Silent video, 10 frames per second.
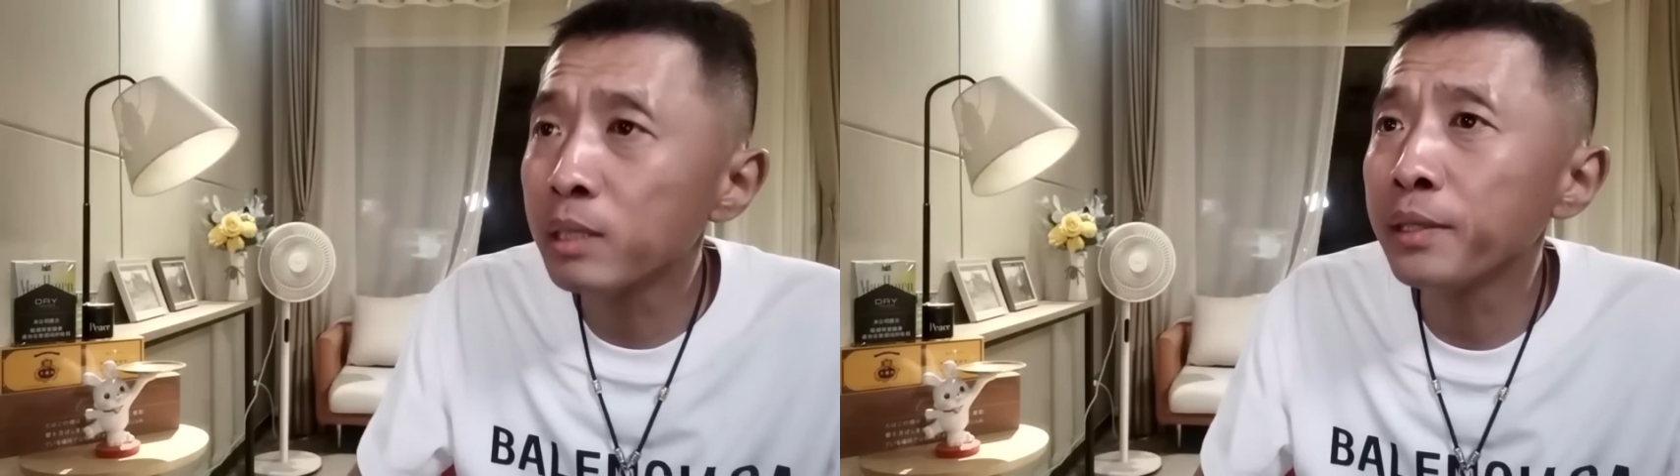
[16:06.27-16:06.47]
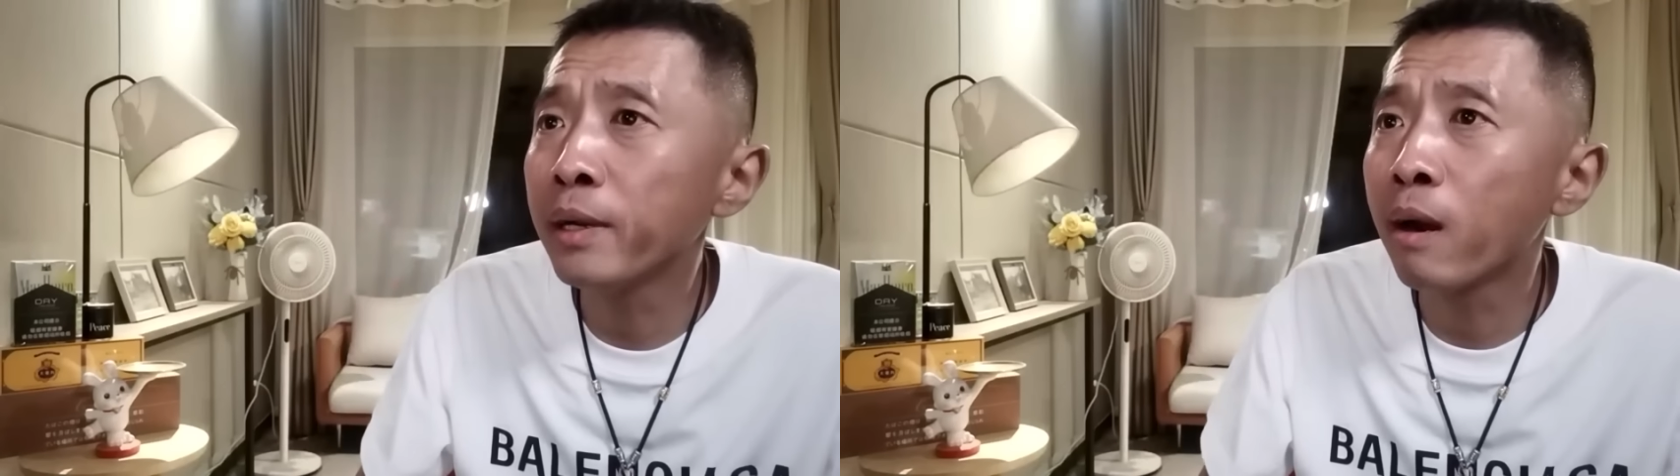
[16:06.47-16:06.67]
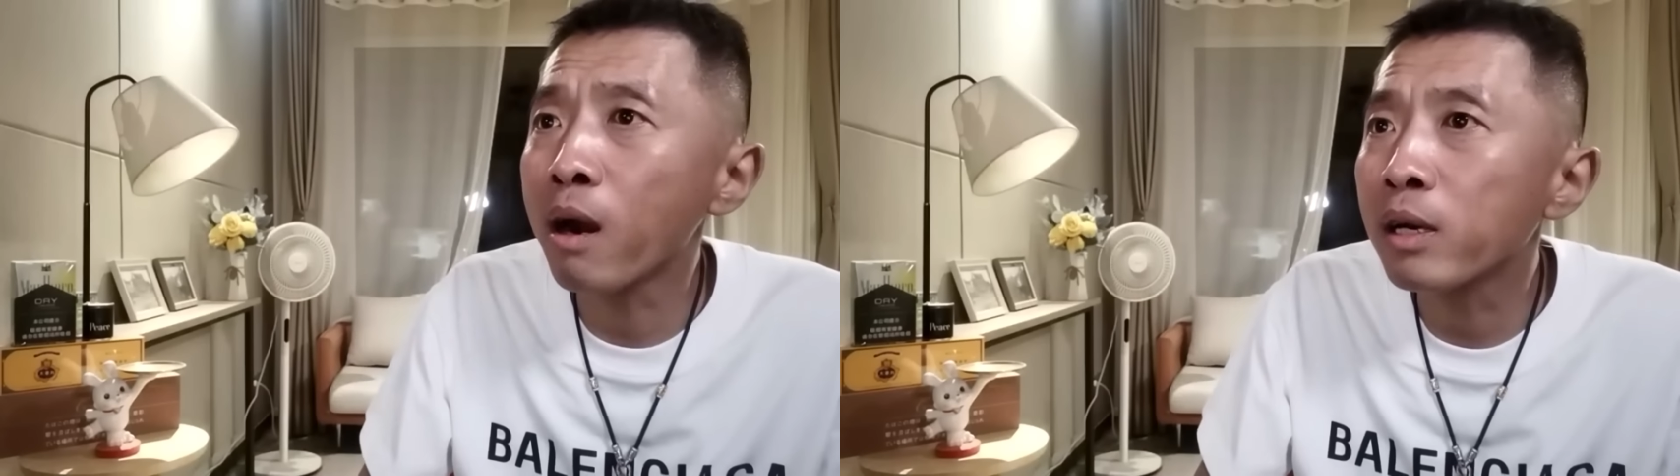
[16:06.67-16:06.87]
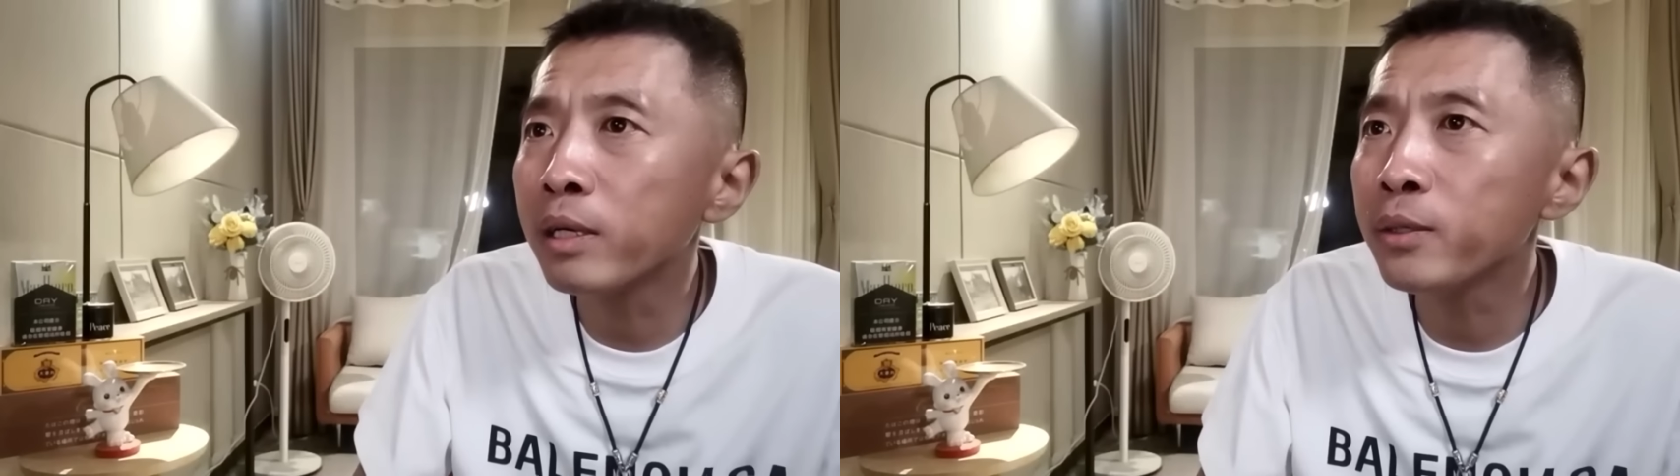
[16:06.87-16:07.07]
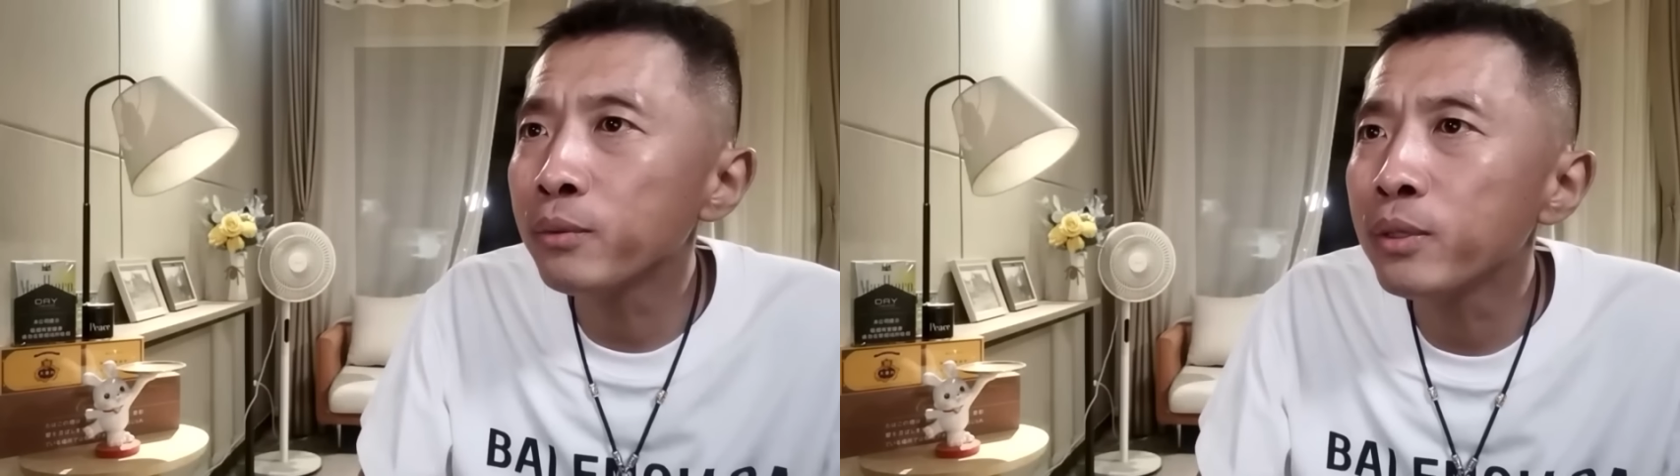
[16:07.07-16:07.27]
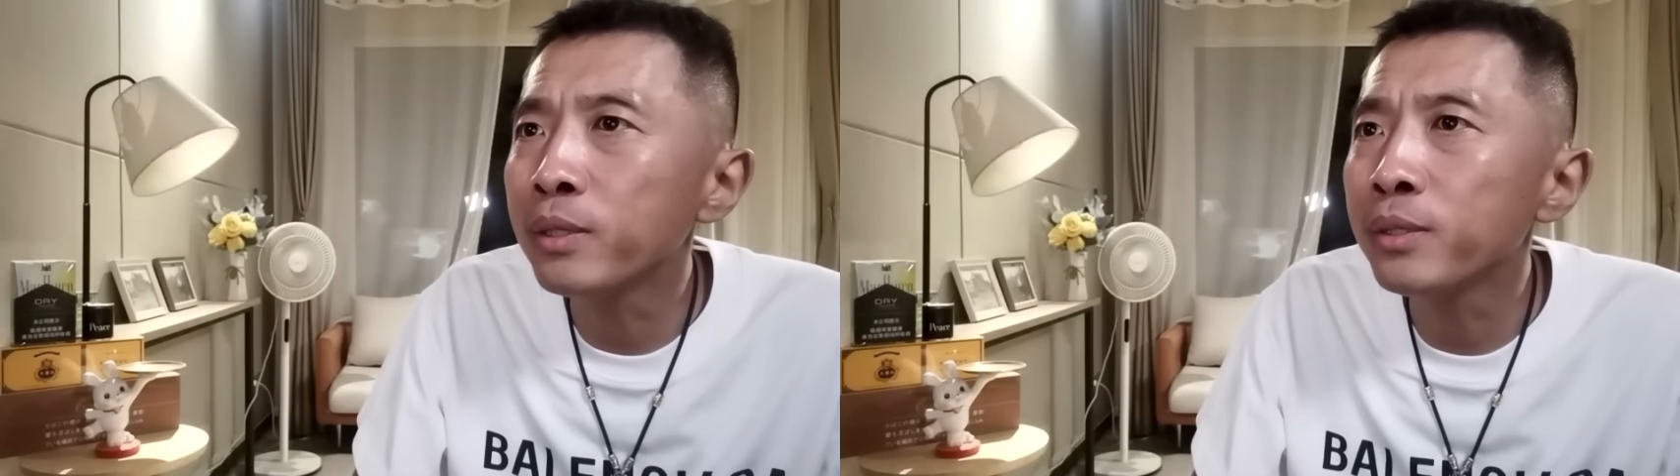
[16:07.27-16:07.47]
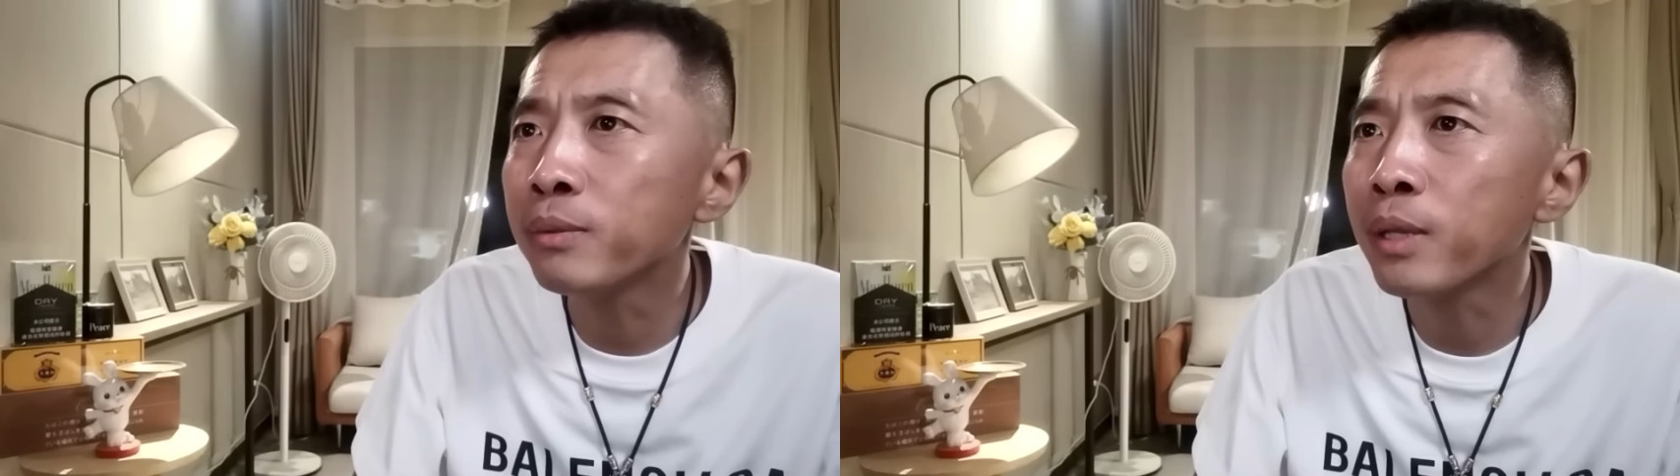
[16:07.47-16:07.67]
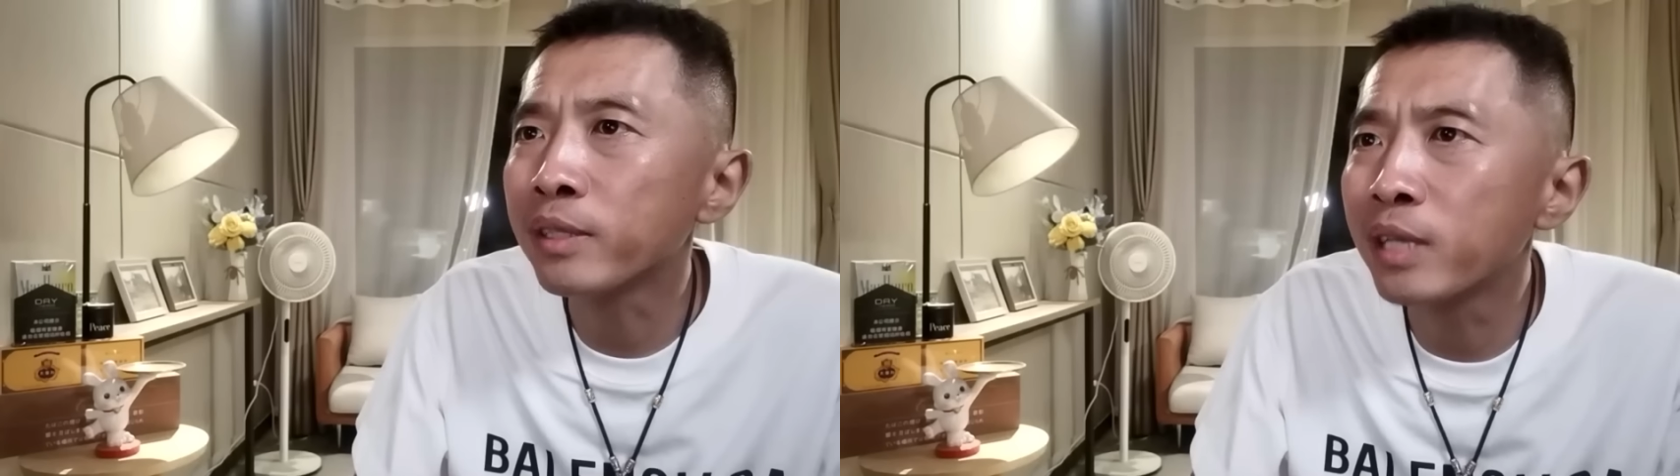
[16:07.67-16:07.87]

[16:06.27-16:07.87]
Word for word: 这个二哥又去跟踪去，了，